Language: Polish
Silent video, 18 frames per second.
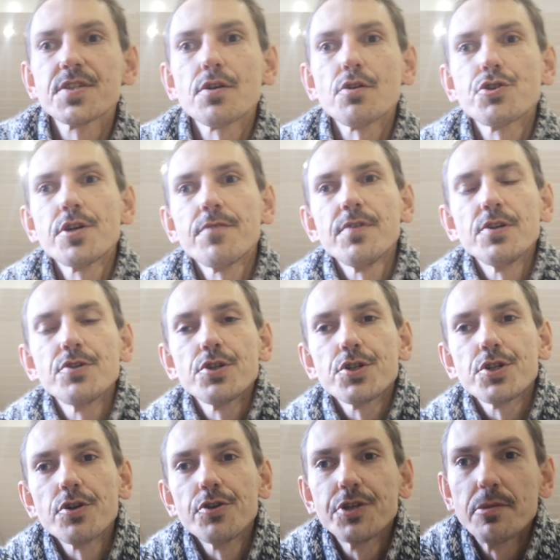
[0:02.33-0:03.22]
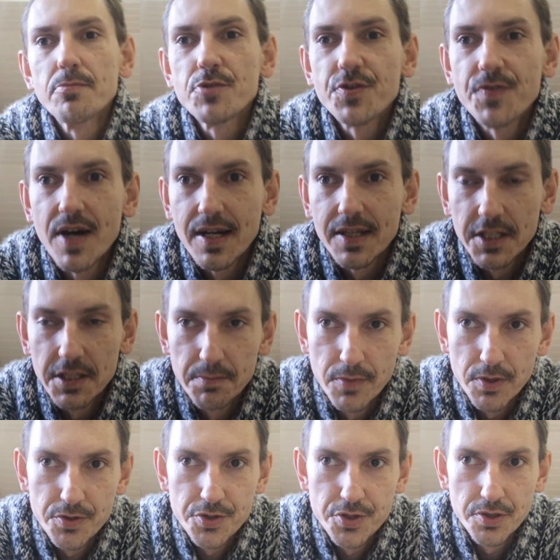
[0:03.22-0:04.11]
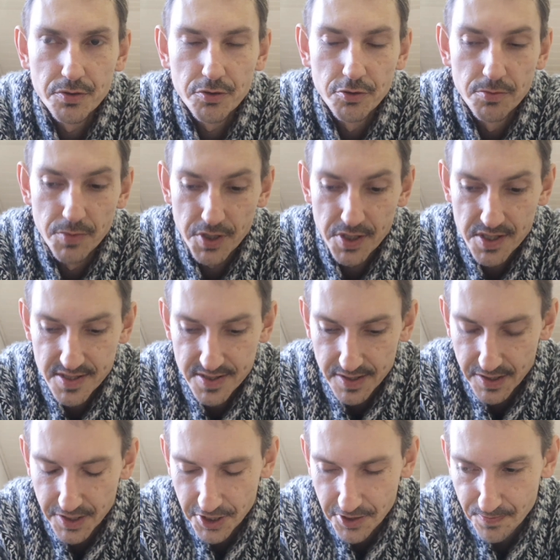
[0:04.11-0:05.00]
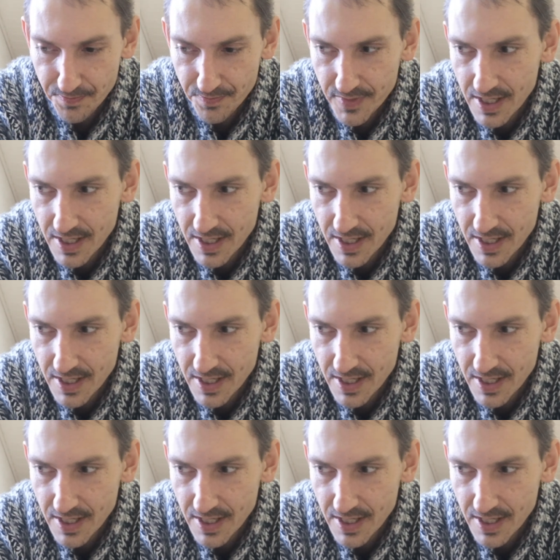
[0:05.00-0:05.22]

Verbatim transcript: 194 odcinku mojej serii.